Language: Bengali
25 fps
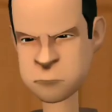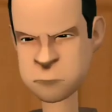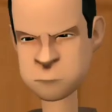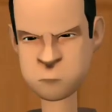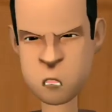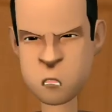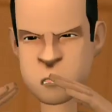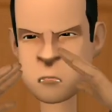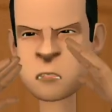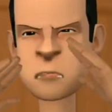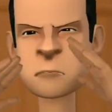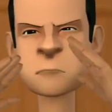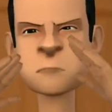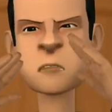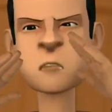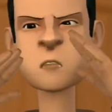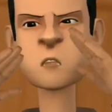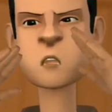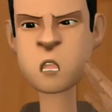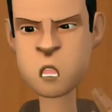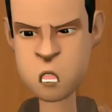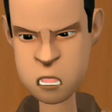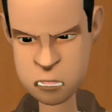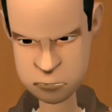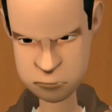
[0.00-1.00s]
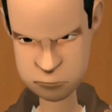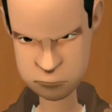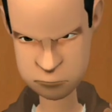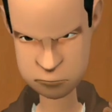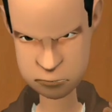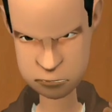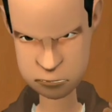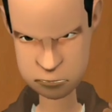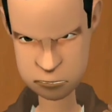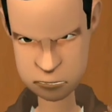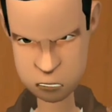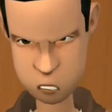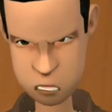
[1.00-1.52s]
তুমি ঠিকই শুনছো
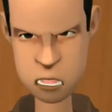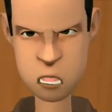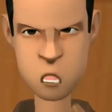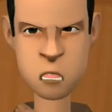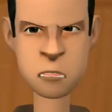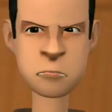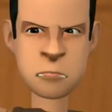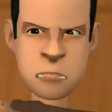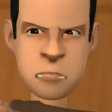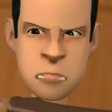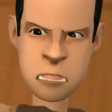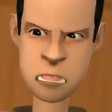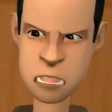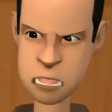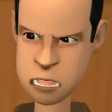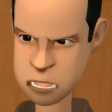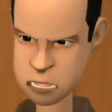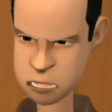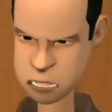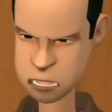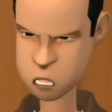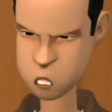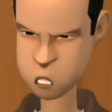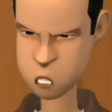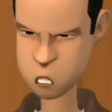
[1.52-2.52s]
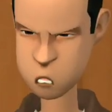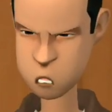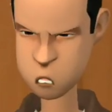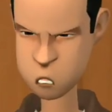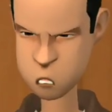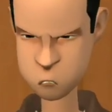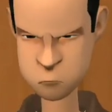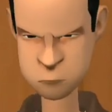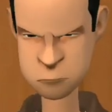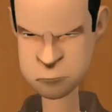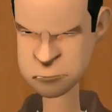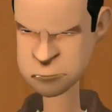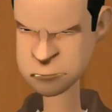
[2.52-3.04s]
আমি নিয়ত করছি আরো দুই দিন ভাত
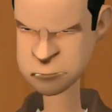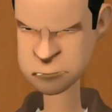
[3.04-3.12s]
খাবো না